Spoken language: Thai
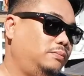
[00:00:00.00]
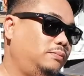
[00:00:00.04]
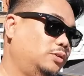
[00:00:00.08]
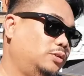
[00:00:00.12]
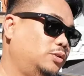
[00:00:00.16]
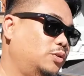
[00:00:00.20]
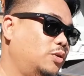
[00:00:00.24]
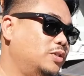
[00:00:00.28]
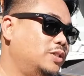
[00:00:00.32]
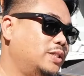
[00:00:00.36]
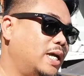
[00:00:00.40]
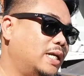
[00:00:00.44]

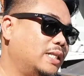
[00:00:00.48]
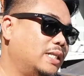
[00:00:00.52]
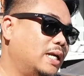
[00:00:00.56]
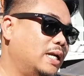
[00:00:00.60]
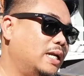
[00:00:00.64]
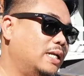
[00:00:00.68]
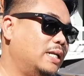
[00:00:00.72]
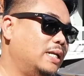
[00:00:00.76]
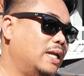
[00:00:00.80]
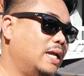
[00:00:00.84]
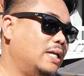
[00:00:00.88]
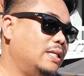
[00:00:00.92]
สวนสาธา
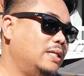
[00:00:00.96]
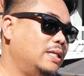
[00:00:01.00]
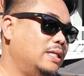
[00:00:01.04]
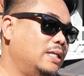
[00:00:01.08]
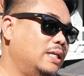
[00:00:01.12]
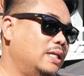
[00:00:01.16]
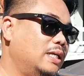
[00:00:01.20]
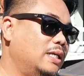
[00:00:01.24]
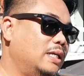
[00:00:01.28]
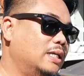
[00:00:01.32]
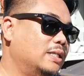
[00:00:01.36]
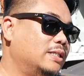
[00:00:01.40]
รณะที่
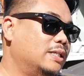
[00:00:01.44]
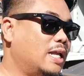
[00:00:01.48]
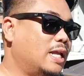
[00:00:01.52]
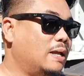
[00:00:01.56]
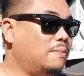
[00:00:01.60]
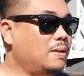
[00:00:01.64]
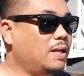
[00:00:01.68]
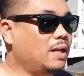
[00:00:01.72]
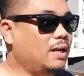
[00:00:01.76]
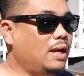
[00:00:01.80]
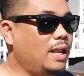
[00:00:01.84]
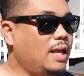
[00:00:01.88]
นี่ สนาม
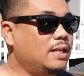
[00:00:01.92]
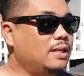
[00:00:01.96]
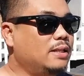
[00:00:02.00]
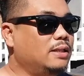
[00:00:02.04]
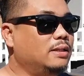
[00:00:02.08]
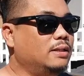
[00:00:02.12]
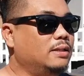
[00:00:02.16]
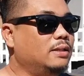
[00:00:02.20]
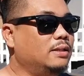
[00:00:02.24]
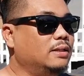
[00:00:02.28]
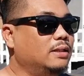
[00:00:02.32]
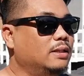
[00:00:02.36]
เด็กเล่น
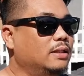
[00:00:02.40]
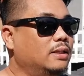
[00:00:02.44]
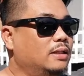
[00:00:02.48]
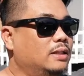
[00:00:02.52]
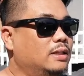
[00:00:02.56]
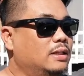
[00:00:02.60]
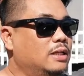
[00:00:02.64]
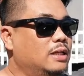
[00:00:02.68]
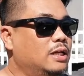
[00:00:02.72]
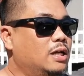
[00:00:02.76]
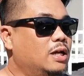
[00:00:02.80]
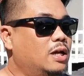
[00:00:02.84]

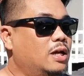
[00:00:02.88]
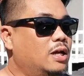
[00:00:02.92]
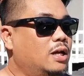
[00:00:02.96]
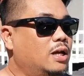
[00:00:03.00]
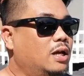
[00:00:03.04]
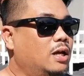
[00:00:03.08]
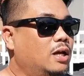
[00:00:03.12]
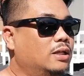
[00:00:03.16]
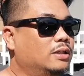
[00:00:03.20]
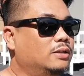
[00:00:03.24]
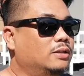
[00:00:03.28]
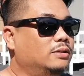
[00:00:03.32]

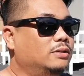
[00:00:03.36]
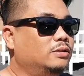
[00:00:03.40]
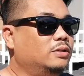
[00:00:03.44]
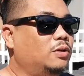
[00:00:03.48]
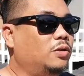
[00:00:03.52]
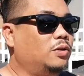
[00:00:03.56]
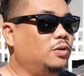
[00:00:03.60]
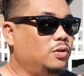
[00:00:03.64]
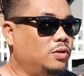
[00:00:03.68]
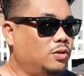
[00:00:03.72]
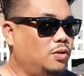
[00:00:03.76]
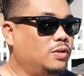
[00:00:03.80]
ถ
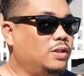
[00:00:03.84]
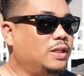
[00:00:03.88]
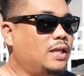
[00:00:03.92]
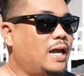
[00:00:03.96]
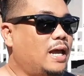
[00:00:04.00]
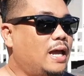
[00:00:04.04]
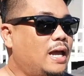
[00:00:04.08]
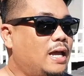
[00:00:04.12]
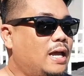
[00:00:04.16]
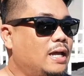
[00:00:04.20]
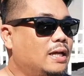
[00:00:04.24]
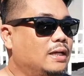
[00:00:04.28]
นนหน
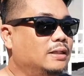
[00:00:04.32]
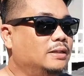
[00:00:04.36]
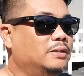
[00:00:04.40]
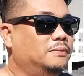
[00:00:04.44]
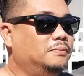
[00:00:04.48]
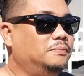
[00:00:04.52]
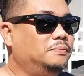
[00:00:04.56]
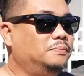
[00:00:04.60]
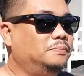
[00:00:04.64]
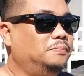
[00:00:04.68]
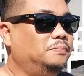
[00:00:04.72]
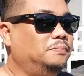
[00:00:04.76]
ทาง
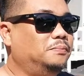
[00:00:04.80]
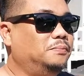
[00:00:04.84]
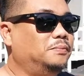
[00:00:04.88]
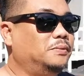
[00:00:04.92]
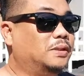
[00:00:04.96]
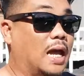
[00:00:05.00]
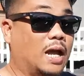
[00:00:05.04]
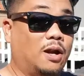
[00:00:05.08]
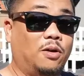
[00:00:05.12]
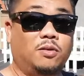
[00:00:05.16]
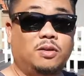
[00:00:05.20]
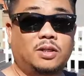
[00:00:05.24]

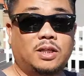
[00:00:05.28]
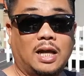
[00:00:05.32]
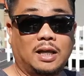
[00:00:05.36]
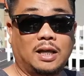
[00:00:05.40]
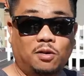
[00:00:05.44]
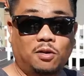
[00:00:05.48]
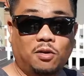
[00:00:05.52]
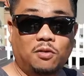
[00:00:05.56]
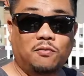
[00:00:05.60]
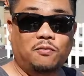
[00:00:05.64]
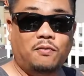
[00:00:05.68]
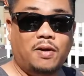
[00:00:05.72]
ทางรถสาย
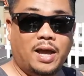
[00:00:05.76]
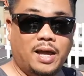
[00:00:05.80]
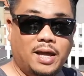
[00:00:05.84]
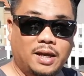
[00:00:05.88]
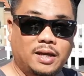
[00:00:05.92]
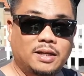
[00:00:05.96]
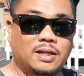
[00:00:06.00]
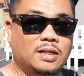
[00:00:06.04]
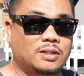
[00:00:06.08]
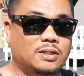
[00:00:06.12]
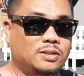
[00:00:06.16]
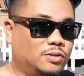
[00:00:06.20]
รถไฟ
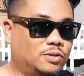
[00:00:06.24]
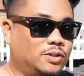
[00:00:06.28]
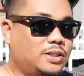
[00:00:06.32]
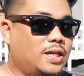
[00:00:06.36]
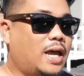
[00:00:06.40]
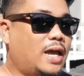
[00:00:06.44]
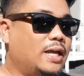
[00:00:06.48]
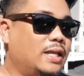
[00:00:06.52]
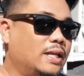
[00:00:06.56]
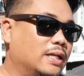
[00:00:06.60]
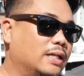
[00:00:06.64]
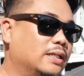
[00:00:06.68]
น่าสนใจ
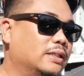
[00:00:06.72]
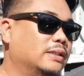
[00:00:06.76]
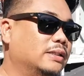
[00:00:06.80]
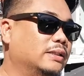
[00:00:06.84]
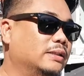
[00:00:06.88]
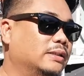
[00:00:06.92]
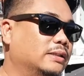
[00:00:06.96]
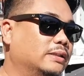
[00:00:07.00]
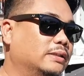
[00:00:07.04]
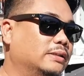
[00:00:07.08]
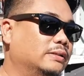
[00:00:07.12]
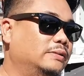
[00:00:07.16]
นะ
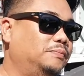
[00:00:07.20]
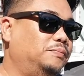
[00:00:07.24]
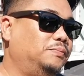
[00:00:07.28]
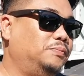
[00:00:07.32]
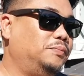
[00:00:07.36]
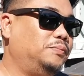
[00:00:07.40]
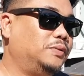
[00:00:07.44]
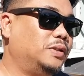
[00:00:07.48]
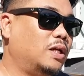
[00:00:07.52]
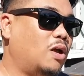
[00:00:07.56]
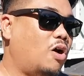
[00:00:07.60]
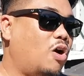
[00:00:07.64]

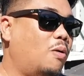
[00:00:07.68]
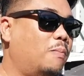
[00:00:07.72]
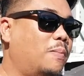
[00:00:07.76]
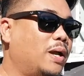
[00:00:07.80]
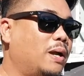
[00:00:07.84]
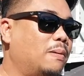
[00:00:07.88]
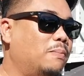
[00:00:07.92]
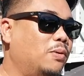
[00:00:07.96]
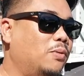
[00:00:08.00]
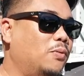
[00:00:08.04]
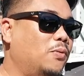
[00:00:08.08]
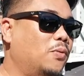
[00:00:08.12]
ออกไป
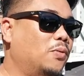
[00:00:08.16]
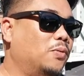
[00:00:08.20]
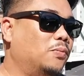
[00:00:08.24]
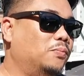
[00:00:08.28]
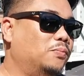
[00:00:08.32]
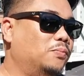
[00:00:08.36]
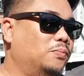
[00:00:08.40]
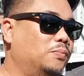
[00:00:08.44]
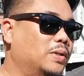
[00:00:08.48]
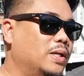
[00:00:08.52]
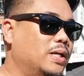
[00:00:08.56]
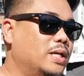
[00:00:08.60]
กับลูก
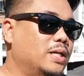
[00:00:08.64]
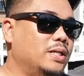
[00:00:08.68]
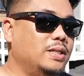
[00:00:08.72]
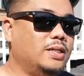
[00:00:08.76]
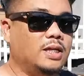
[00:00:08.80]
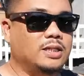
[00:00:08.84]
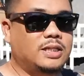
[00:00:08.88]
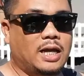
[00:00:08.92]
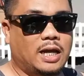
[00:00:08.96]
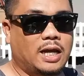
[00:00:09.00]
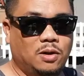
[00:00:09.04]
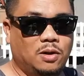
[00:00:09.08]

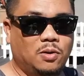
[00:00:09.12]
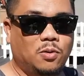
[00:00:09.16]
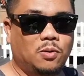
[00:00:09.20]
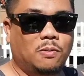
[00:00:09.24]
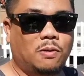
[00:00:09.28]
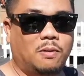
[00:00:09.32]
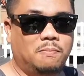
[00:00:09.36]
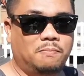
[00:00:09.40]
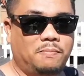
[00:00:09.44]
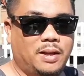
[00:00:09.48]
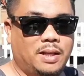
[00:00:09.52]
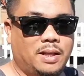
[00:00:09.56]
เดี๋ยวจะให้ลูก
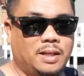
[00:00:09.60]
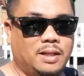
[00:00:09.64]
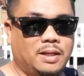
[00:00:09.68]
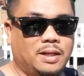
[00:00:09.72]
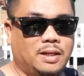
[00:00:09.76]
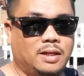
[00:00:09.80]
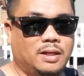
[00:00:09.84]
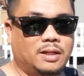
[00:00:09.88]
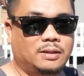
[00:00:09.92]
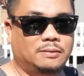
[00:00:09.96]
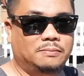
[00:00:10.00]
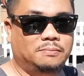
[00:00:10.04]
ผมเป็น
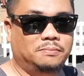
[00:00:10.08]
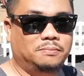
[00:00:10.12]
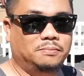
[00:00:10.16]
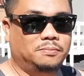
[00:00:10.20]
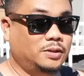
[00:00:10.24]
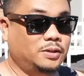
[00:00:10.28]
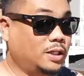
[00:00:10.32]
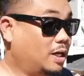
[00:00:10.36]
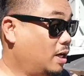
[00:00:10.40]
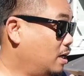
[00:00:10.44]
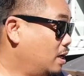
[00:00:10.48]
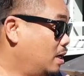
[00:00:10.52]
เอ่ย
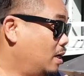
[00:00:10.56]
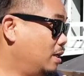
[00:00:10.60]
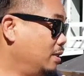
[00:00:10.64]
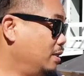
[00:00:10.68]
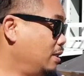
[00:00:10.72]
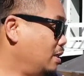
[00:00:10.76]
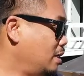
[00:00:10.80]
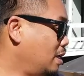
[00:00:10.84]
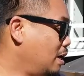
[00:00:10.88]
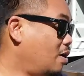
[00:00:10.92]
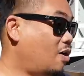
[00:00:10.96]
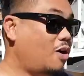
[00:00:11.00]
เดี๋ย
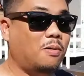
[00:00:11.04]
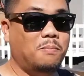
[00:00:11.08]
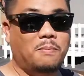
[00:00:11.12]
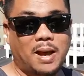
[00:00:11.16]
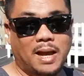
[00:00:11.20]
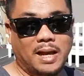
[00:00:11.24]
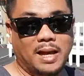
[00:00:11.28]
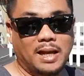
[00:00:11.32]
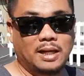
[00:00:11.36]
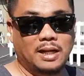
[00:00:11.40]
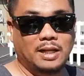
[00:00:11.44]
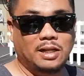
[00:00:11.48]
วจะลอง
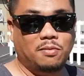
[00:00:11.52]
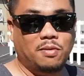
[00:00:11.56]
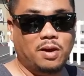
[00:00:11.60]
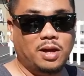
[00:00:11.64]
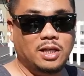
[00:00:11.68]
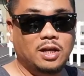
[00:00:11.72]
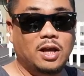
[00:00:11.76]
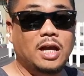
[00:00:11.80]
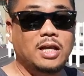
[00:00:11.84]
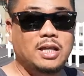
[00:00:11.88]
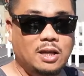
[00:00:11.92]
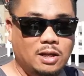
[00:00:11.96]
ไม่เลยดีกว่า
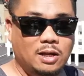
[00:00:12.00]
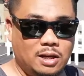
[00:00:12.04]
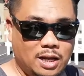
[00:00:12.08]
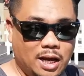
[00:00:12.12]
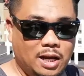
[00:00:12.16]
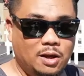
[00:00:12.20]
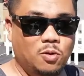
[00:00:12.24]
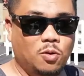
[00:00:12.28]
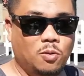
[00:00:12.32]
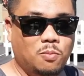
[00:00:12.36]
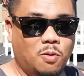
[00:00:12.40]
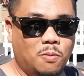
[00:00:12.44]
อย่าให้
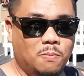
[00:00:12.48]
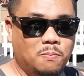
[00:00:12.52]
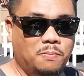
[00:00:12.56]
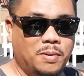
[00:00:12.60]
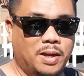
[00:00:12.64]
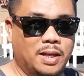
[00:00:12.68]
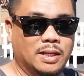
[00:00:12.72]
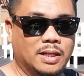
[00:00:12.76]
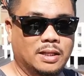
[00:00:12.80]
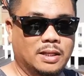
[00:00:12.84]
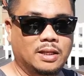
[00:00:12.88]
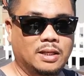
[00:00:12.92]
ให้ลูกผม
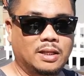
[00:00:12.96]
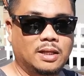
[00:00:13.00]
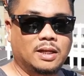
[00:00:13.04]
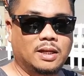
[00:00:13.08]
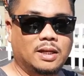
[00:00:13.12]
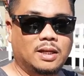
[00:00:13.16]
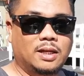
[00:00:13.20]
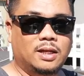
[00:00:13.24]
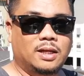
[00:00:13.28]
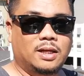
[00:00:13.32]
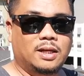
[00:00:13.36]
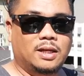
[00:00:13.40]
เป็น
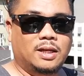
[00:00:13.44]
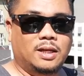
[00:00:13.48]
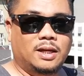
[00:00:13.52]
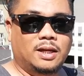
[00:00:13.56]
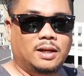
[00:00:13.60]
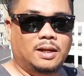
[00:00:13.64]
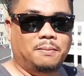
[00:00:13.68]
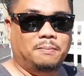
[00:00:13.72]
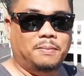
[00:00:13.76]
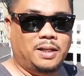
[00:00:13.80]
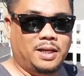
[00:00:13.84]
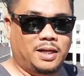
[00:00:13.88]

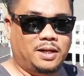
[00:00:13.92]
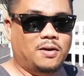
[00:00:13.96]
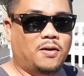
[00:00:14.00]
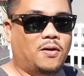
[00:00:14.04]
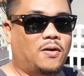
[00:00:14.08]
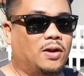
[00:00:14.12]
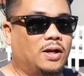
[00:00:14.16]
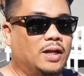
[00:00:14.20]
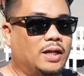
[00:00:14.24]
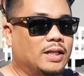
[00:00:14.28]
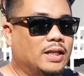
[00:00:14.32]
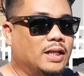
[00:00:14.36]
พิธีก
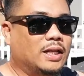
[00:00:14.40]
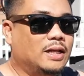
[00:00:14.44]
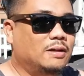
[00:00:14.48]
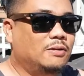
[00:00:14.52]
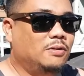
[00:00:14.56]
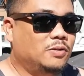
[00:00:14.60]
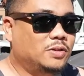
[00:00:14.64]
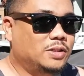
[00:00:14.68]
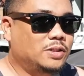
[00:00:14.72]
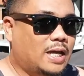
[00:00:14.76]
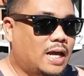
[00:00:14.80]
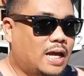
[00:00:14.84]
รเลยนะ
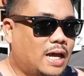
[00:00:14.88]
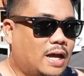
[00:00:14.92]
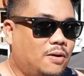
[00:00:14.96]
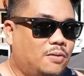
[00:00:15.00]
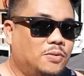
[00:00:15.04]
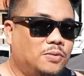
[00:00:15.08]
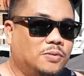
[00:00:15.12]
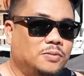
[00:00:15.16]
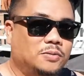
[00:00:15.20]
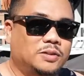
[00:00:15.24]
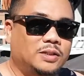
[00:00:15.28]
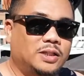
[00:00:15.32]
ลูกสาว
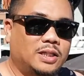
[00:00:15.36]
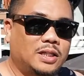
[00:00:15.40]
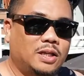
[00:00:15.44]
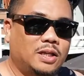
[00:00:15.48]
เดี๋ยว